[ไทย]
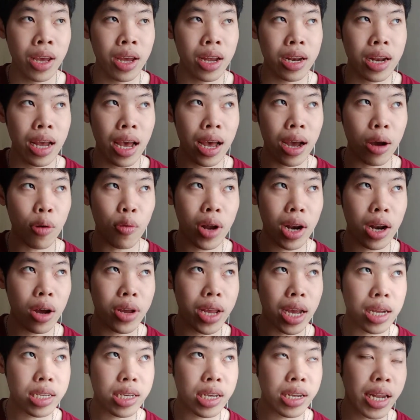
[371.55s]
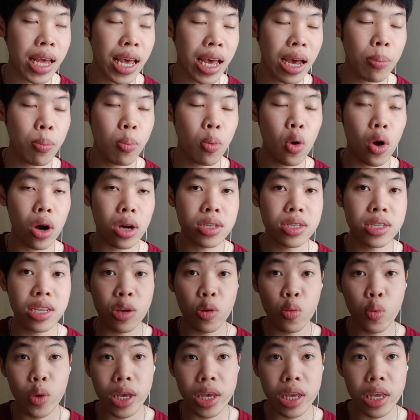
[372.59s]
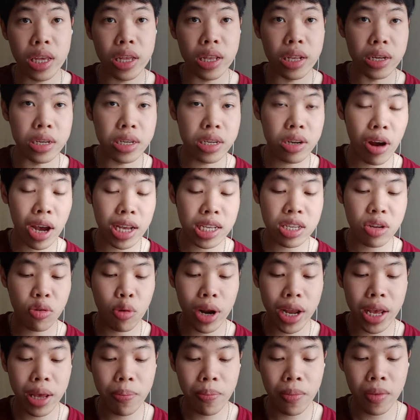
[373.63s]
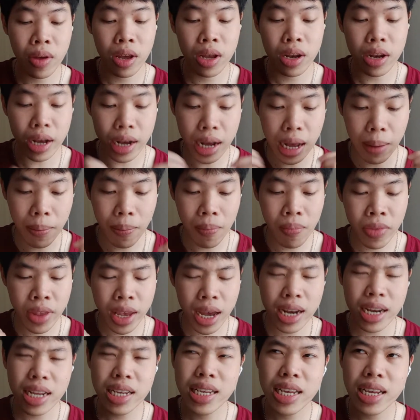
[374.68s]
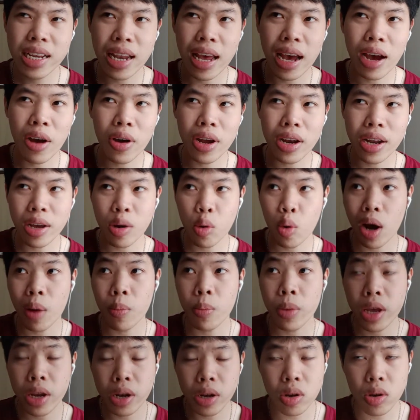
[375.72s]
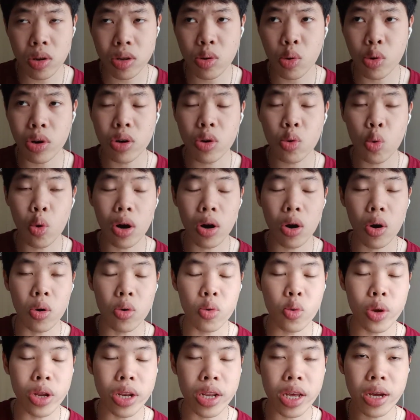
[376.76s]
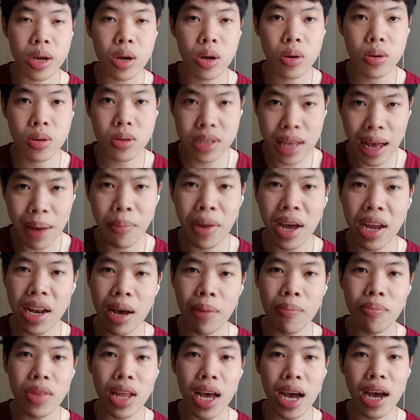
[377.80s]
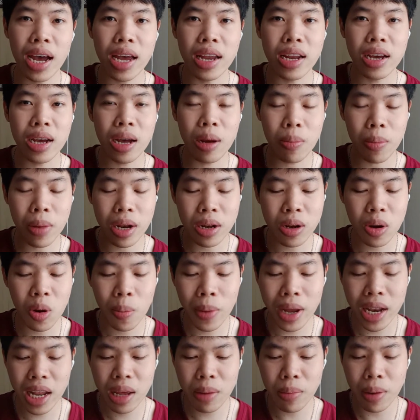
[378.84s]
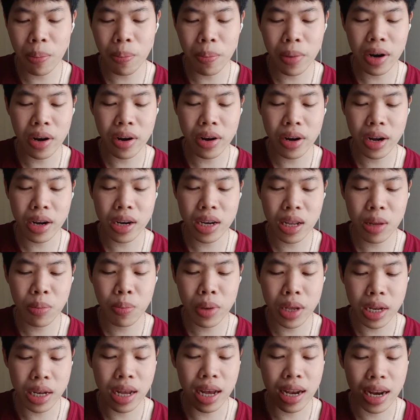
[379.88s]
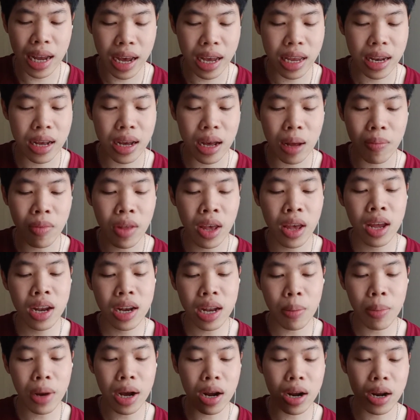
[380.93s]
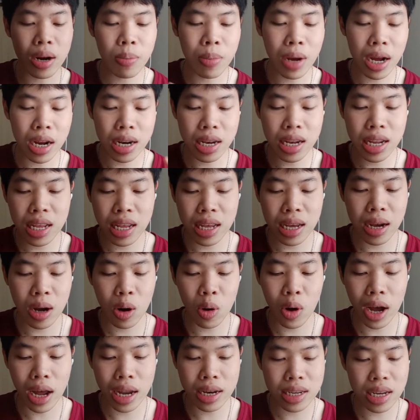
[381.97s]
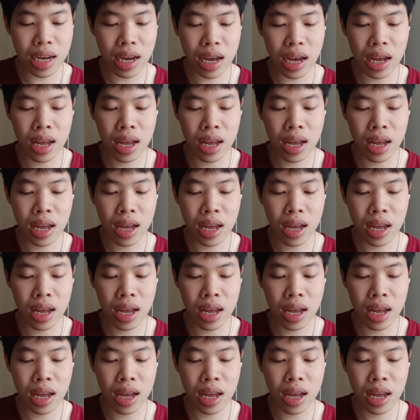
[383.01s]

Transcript: ถ้าหากว่าเราอยากจะแนบพวก CV หรือ transcript นะครับ อันที่จริงแล้วในความเห็นส่วนตัวของหนุ่ยเนี่ย สามารถทำได้นะครับ มันก็ไม่ได้แบบเป็นเรื่องที่ผิดอะไรนะครับ แต่บางบางที่เขาอาจจะ